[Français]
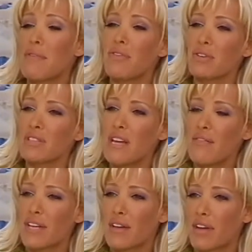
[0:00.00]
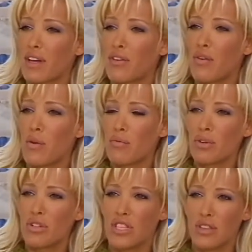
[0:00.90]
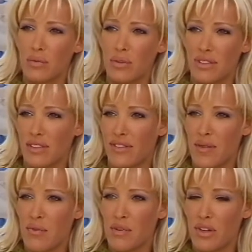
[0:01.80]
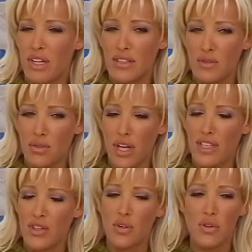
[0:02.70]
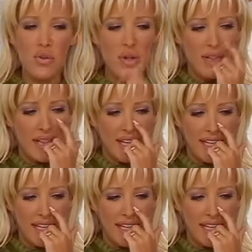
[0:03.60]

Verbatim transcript: qu'on ne m'a jamais fiancé avec un facteur ou un boulanger. Donc bah, c'est vraiment toujours avec des gens connus.